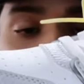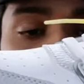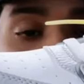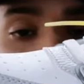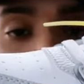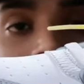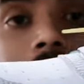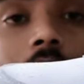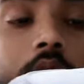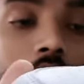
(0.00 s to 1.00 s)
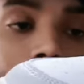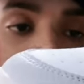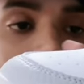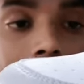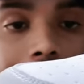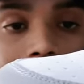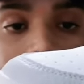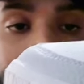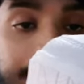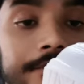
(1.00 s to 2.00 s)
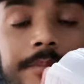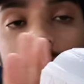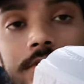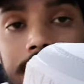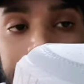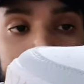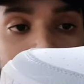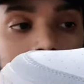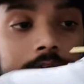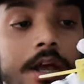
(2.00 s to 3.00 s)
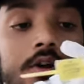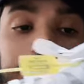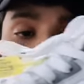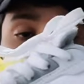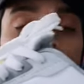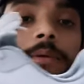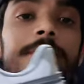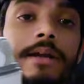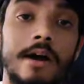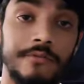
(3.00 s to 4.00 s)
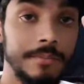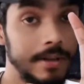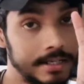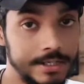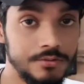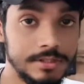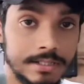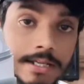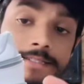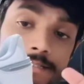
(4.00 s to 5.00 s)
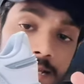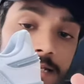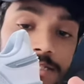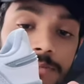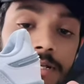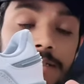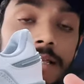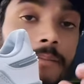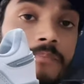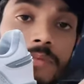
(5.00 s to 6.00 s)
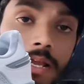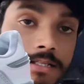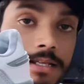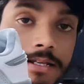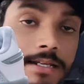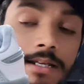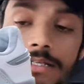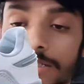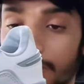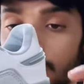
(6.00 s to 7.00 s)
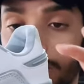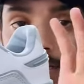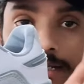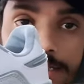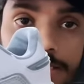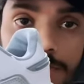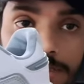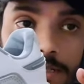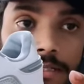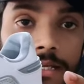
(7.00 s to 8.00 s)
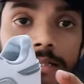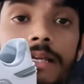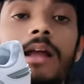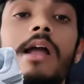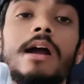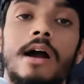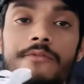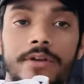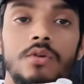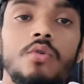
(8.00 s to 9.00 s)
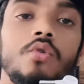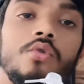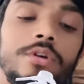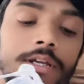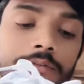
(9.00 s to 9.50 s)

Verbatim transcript: ऐड हो जाता है और थोड़ा हैवी भी हो जाता है शूज़ दिखने में भी काफ़ी बल्कि हो जाता है स्टाइलिश भी लगता है ऐसा नहीं है कि सबको ये चीज़ पसंद नहीं आती काफ़ी लोगों को ये